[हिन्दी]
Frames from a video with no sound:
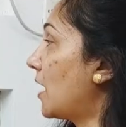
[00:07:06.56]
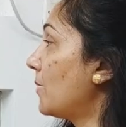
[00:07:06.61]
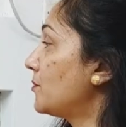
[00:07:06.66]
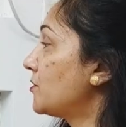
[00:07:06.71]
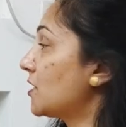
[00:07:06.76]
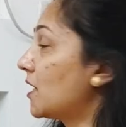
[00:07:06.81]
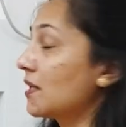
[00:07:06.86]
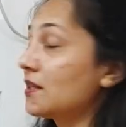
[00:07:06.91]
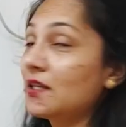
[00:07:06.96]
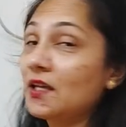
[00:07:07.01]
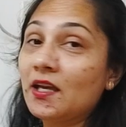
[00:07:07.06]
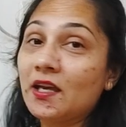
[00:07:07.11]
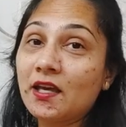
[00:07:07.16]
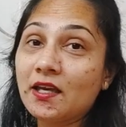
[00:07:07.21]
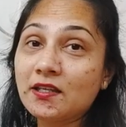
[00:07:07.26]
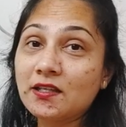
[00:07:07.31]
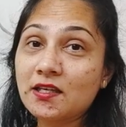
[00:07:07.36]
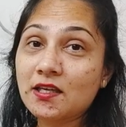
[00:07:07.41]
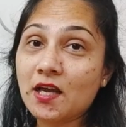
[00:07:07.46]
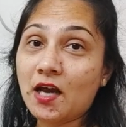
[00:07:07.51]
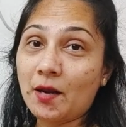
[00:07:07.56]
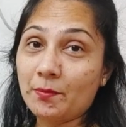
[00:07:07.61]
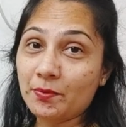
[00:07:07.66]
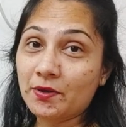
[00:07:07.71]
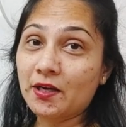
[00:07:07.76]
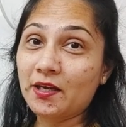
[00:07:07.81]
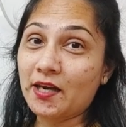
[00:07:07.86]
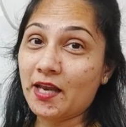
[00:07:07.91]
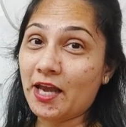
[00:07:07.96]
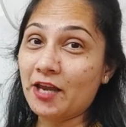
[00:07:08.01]
आप चाहते हैं कि
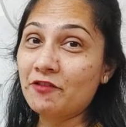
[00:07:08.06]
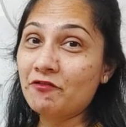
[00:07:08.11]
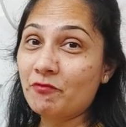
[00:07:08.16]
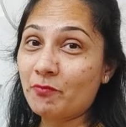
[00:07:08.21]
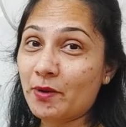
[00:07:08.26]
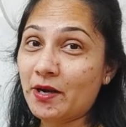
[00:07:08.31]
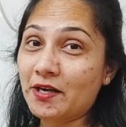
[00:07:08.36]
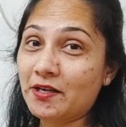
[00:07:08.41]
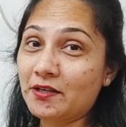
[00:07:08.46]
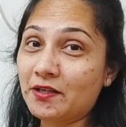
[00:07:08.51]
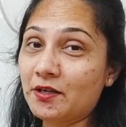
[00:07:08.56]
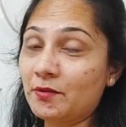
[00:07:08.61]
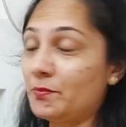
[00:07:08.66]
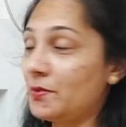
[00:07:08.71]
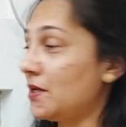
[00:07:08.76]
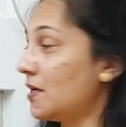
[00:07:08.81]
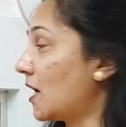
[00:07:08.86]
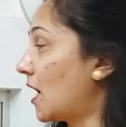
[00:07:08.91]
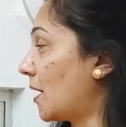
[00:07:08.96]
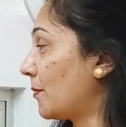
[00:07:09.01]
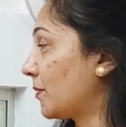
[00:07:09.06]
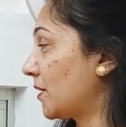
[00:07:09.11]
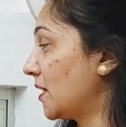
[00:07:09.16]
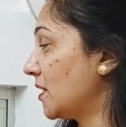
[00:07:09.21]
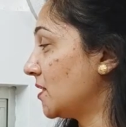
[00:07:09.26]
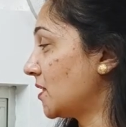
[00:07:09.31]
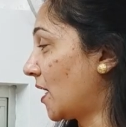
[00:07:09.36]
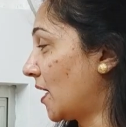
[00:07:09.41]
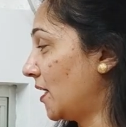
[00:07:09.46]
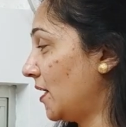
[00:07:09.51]
आपका लाइफ पार्टनर भी आपके
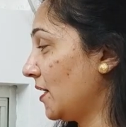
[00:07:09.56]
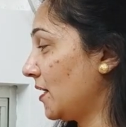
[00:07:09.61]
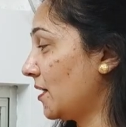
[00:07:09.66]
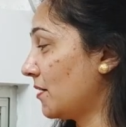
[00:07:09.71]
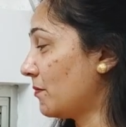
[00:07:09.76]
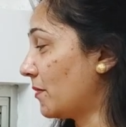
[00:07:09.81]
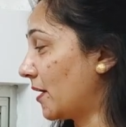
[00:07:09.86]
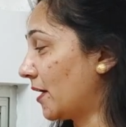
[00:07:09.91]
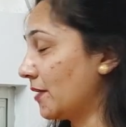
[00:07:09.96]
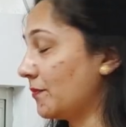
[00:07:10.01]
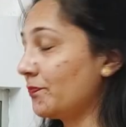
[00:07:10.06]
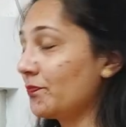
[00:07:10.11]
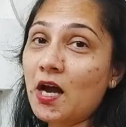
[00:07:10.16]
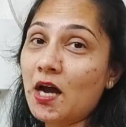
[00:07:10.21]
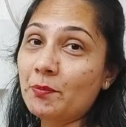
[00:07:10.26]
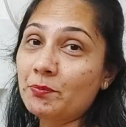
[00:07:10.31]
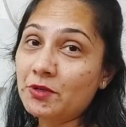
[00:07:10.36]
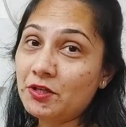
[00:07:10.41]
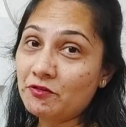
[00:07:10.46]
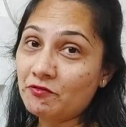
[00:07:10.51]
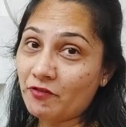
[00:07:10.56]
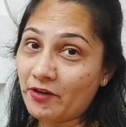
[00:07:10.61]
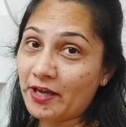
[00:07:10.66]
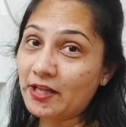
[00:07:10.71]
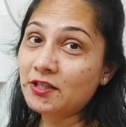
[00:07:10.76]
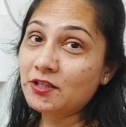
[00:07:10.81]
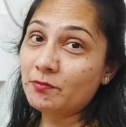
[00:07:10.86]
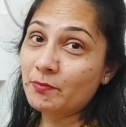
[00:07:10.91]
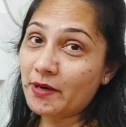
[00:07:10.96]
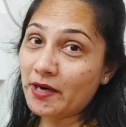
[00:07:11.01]
जाने के बाद आपकी
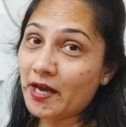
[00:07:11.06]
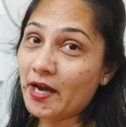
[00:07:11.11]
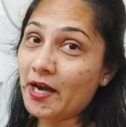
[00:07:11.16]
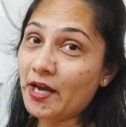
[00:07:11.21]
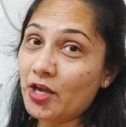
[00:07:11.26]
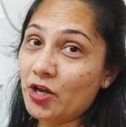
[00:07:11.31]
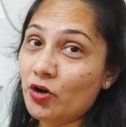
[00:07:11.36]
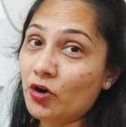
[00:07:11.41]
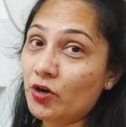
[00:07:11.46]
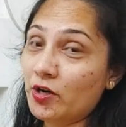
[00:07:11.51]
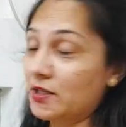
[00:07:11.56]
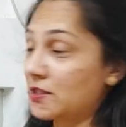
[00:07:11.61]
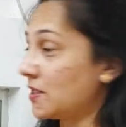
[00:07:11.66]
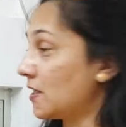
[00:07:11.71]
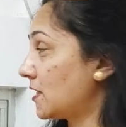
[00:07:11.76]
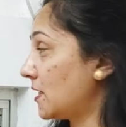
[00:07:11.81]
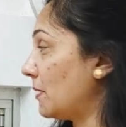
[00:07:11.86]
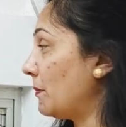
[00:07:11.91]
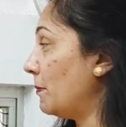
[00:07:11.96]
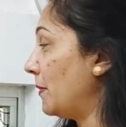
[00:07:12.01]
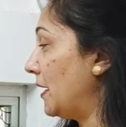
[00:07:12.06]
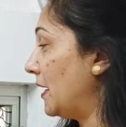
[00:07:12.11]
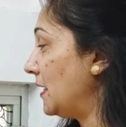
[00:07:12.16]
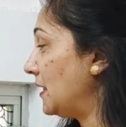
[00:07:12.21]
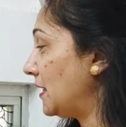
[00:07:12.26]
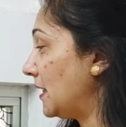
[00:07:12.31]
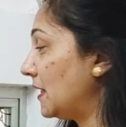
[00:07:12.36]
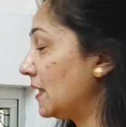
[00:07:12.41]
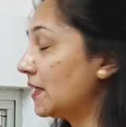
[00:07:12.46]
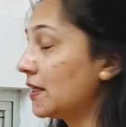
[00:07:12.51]
वेल्थ बढ़ाए और अच्छे से
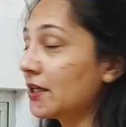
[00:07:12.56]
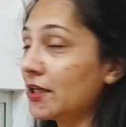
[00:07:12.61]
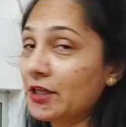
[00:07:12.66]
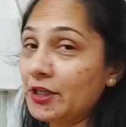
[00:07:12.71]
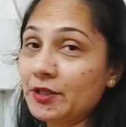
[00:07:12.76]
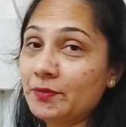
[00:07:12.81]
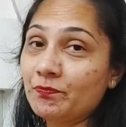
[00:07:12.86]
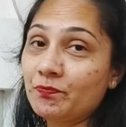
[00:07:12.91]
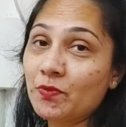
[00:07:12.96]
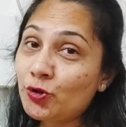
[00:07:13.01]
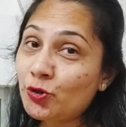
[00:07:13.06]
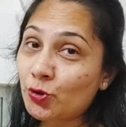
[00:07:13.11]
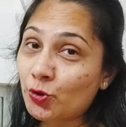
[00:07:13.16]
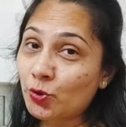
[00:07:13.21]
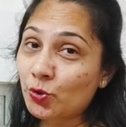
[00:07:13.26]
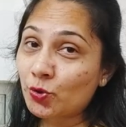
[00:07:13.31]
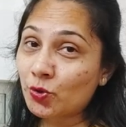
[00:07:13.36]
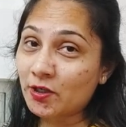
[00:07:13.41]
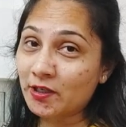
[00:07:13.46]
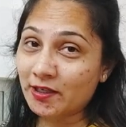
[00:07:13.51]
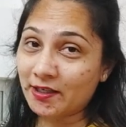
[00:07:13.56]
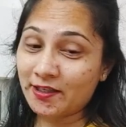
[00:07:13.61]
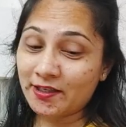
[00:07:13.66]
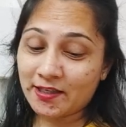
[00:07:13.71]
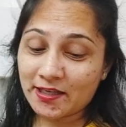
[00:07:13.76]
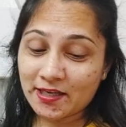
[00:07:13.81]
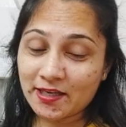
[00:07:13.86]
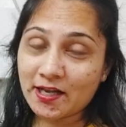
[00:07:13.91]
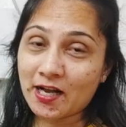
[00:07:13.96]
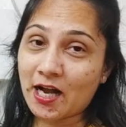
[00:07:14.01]
मेंटेन करे तो घर
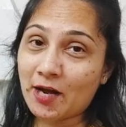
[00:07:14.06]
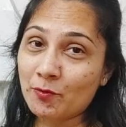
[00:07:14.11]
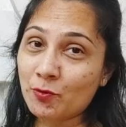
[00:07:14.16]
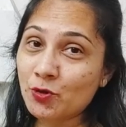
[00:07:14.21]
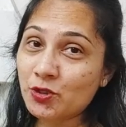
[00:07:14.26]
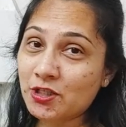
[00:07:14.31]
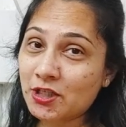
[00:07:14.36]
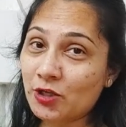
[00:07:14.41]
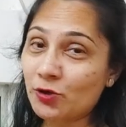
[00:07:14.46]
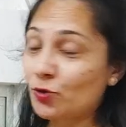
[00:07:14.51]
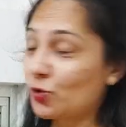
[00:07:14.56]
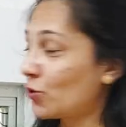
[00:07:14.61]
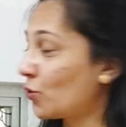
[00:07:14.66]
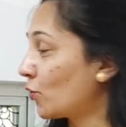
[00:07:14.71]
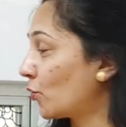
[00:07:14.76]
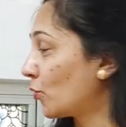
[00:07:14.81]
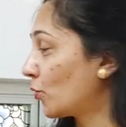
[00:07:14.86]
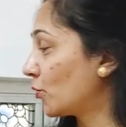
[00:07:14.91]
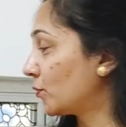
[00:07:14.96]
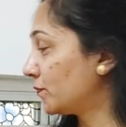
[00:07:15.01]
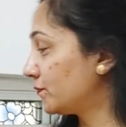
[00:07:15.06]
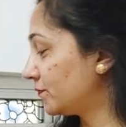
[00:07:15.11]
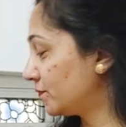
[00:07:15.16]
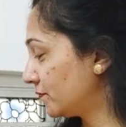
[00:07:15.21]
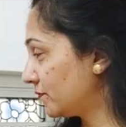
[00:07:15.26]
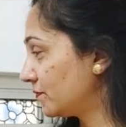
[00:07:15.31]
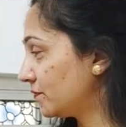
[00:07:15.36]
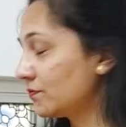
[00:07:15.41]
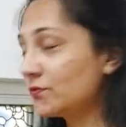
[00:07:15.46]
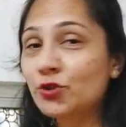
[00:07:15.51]
के कामों से उनको
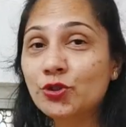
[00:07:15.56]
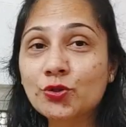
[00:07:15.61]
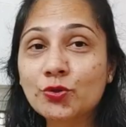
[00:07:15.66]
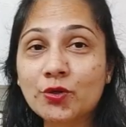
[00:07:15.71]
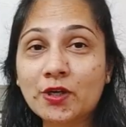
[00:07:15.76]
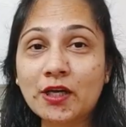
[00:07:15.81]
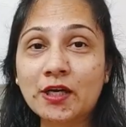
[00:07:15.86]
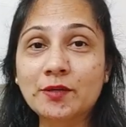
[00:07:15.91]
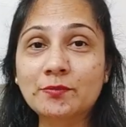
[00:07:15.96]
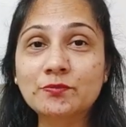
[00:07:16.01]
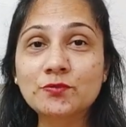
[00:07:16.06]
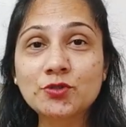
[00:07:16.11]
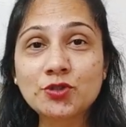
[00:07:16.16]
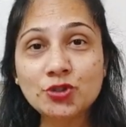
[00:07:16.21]
थोड़ा